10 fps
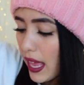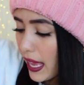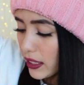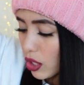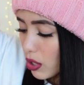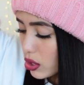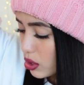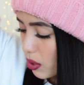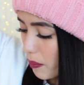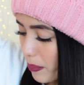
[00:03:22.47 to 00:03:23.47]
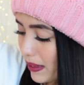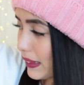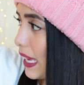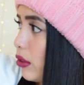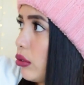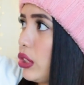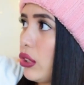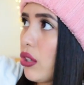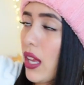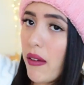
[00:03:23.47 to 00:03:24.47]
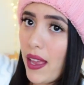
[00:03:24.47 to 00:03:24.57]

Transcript: Estos pantaloncitos que